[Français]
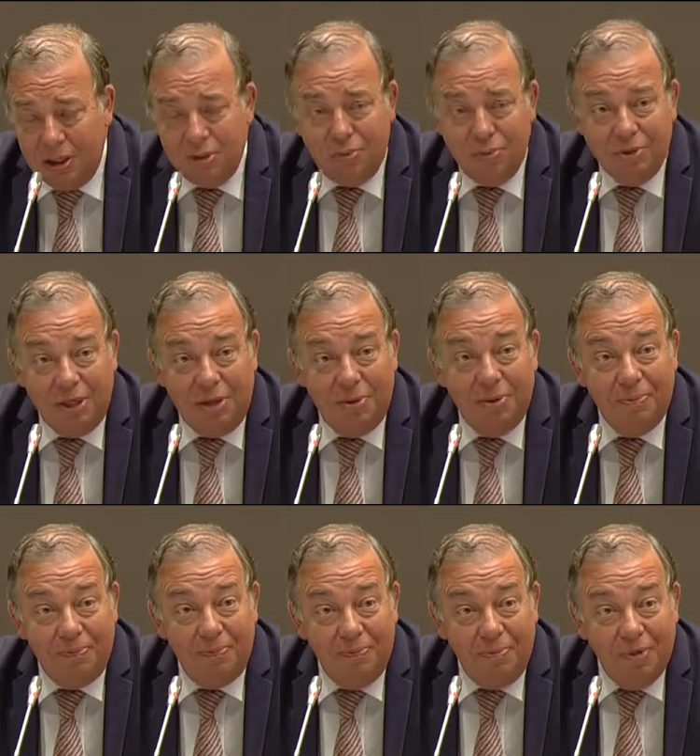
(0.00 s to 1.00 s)
est,
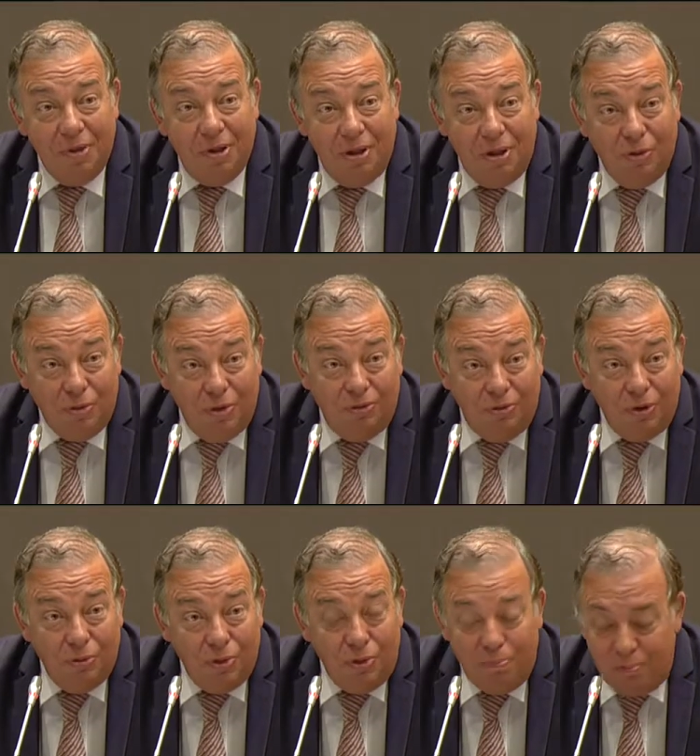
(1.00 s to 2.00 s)
responsable. Et en
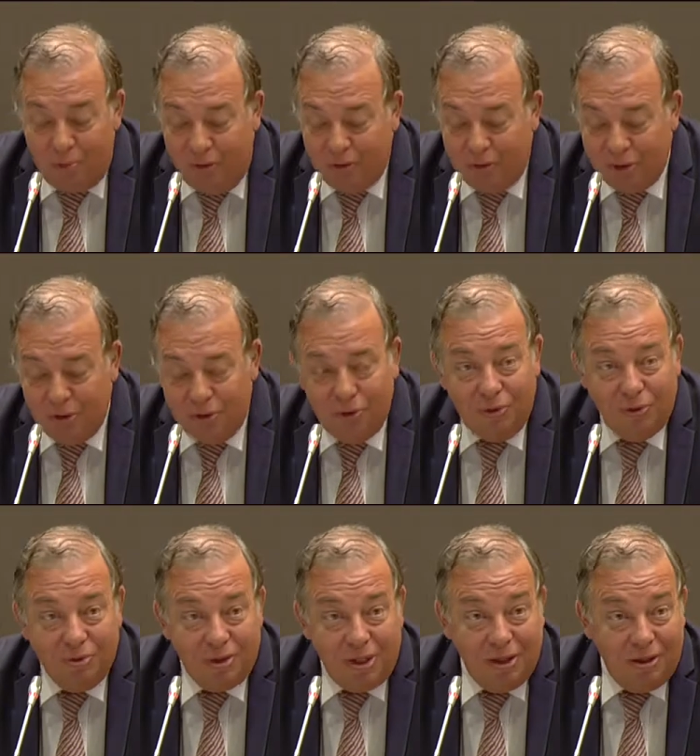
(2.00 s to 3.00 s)
effet, on a parfois
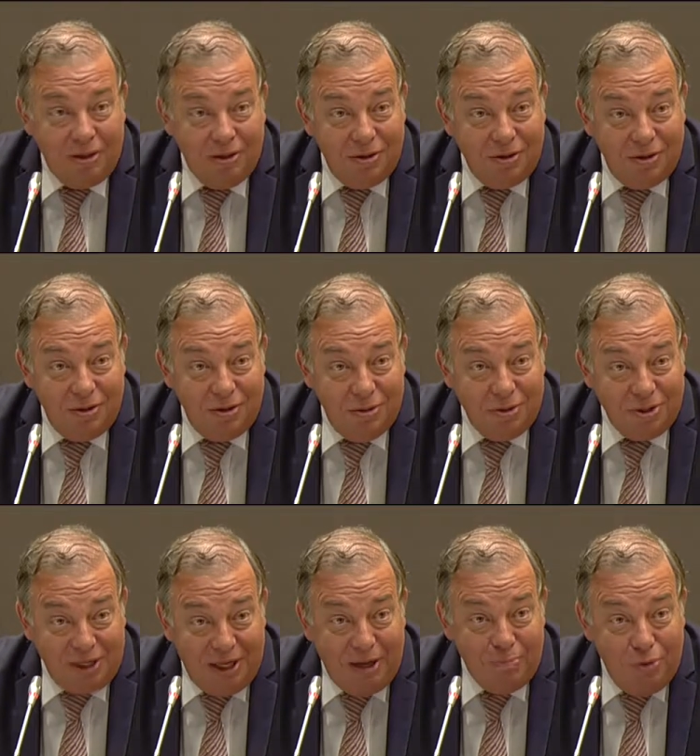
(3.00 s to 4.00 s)
tendance, à,
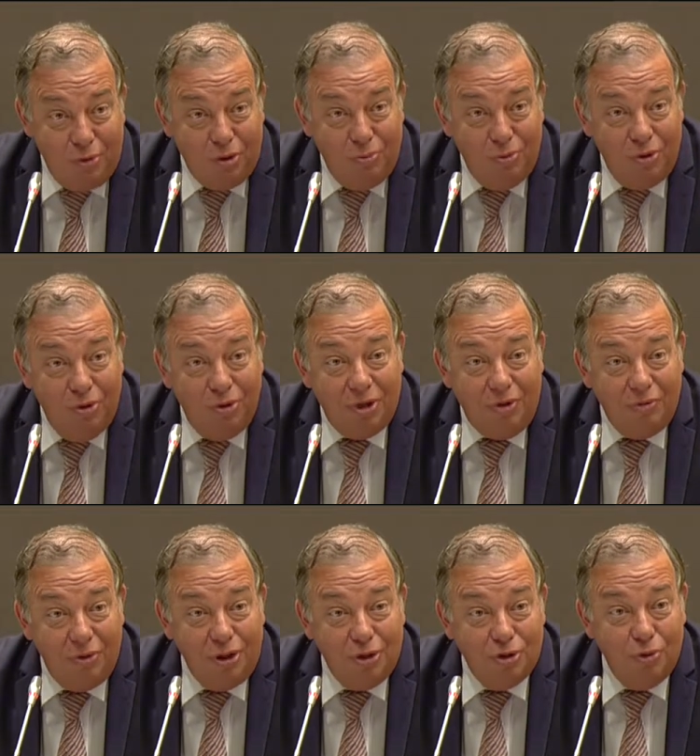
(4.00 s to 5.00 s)
dans un rapport comme le nôtre,
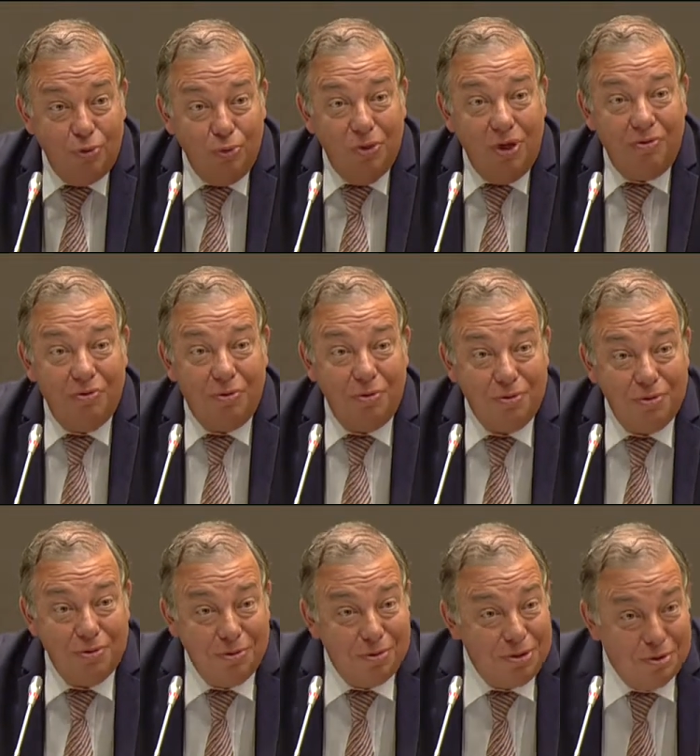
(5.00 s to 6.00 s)
à voyager au nom de la
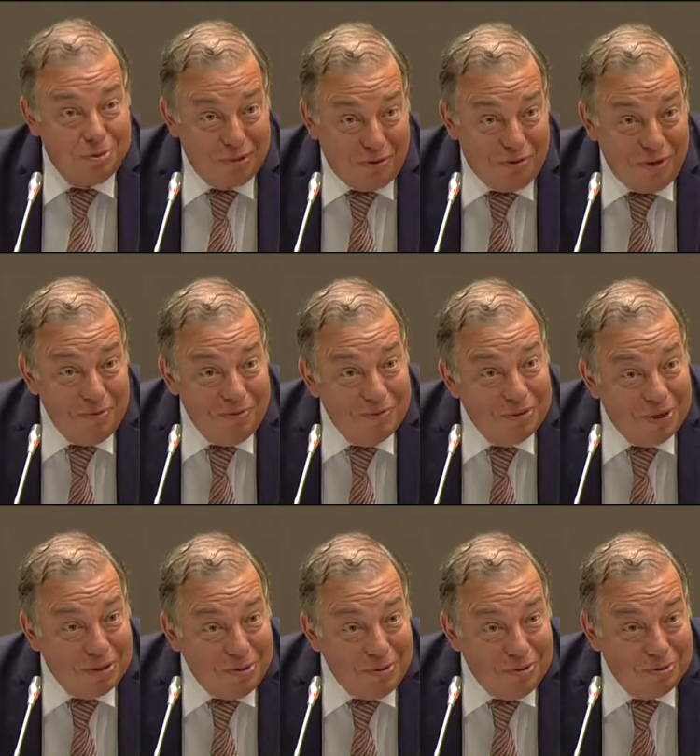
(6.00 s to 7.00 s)
France. C'est ce qu'on a fait,
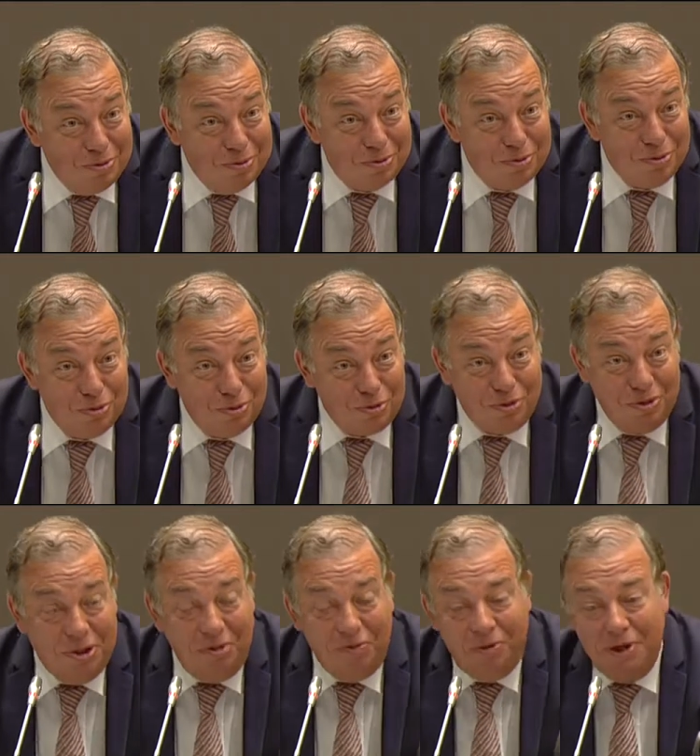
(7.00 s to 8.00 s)
d'ailleurs. J'en
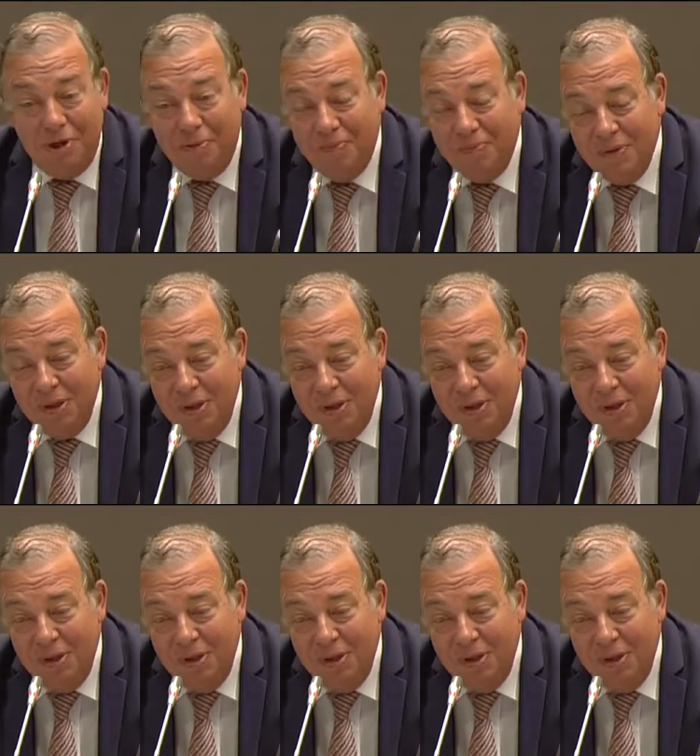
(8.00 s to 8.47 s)
suis très fier